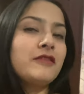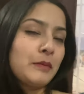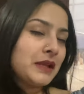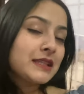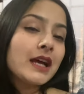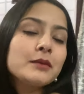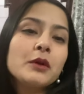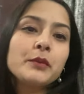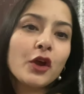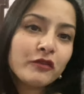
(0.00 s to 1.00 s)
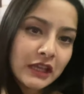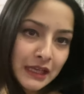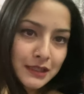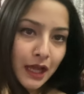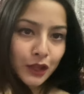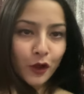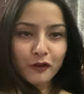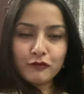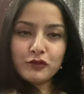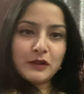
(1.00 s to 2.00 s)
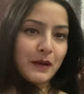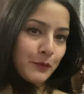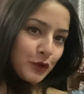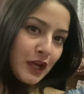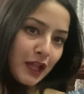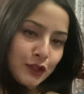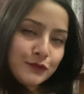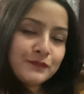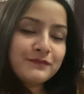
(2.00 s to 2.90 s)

फैमिली के साथ मम्मी और विकी के साथ और वो सब आपको दिखाती हूँ